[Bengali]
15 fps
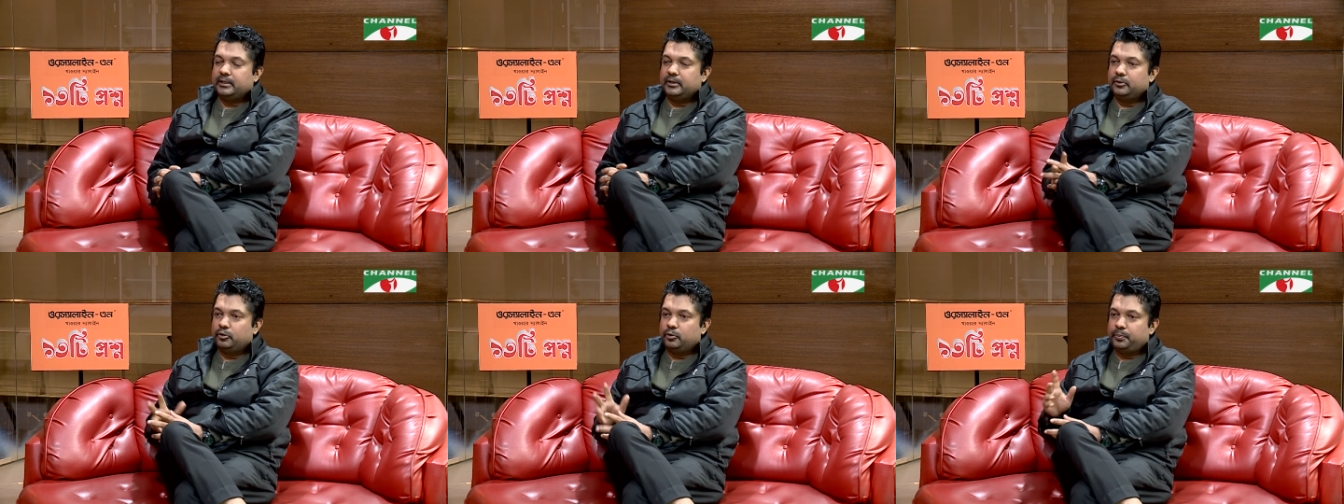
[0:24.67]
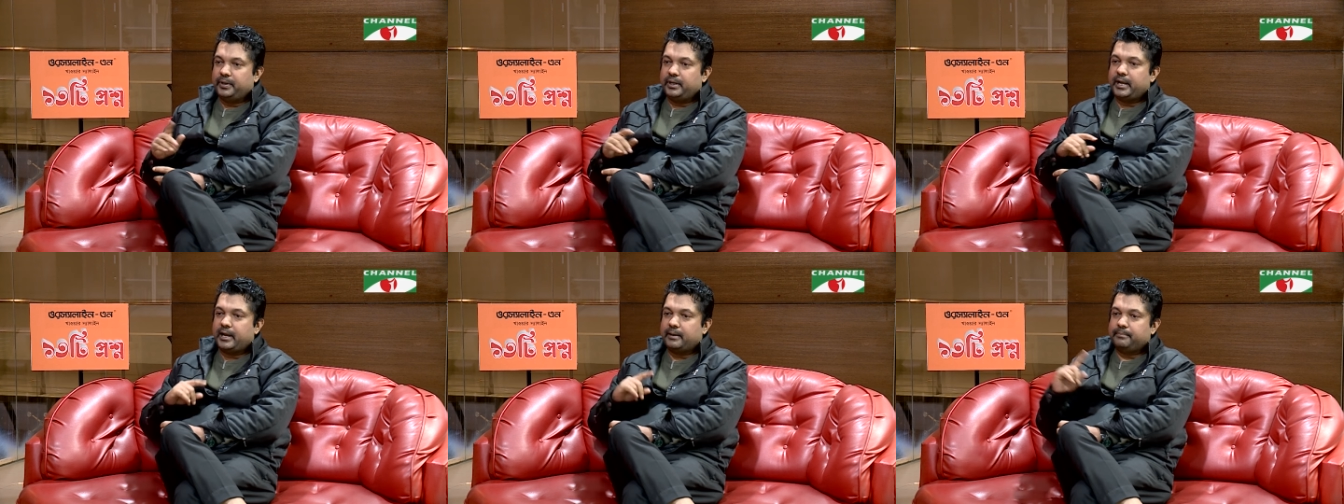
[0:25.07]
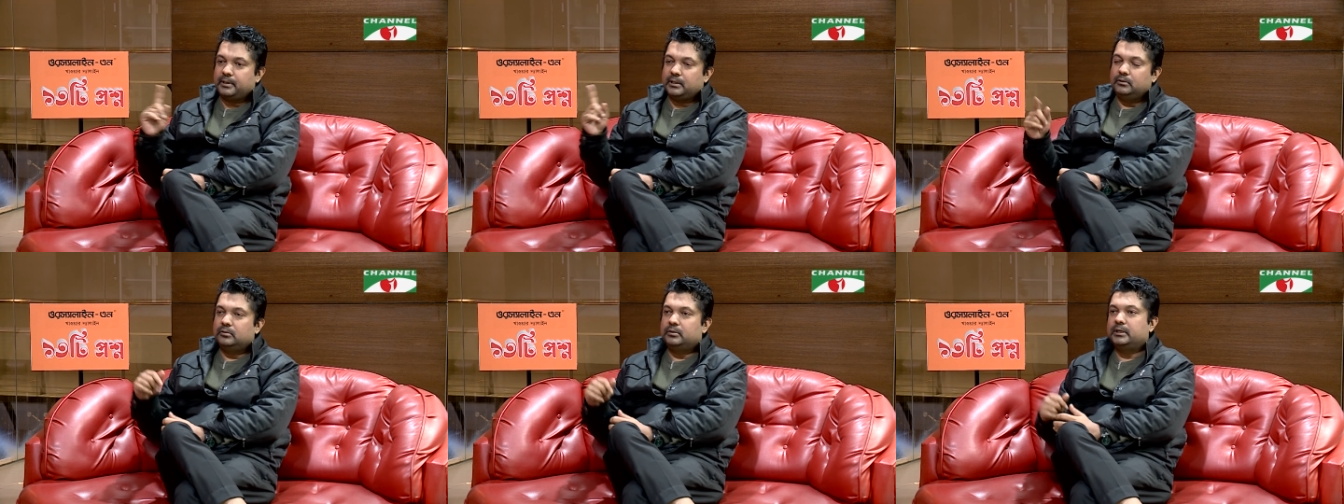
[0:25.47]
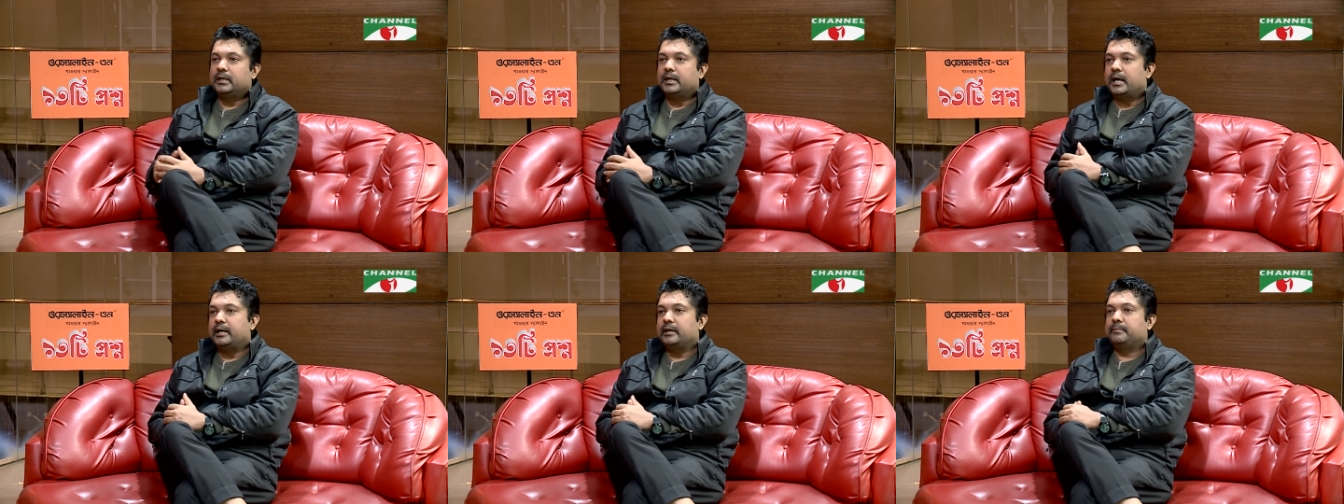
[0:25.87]
ইউরোপের এক প্রান্ত থেকে
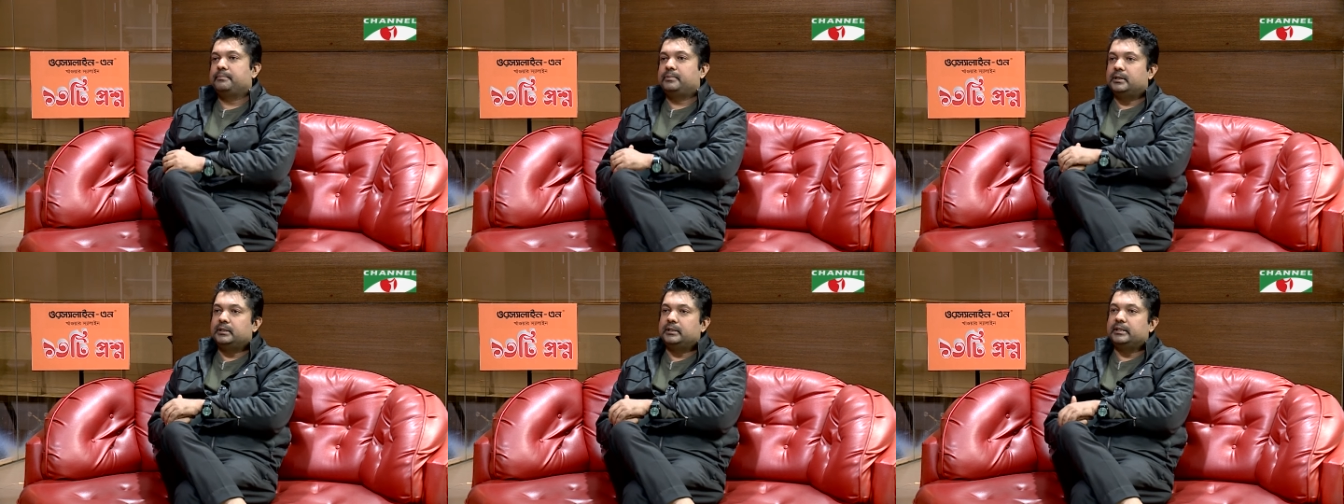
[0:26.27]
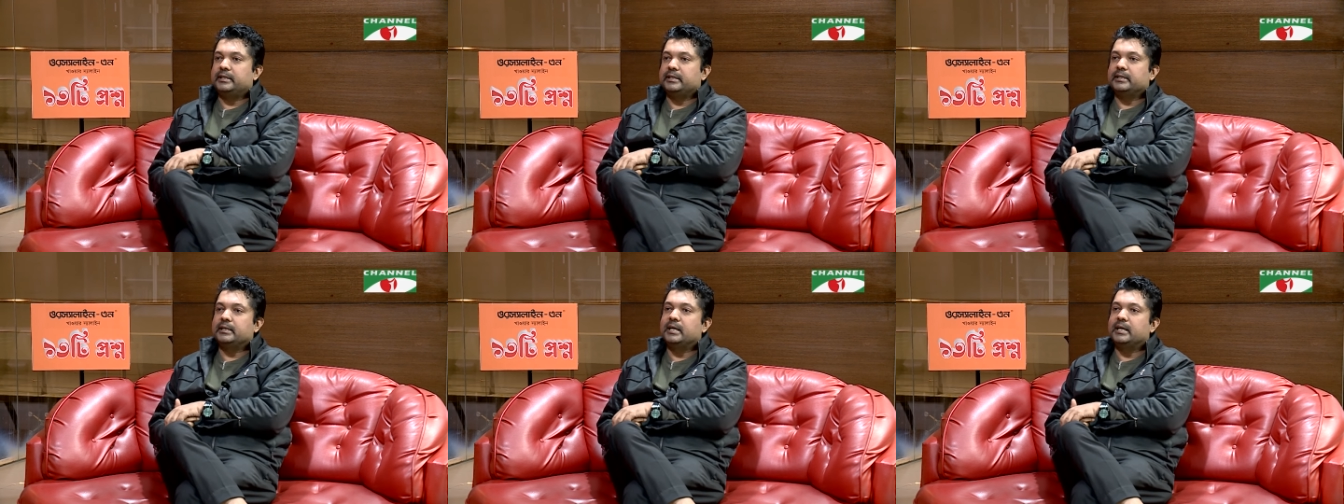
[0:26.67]
আরেক প্রান্তে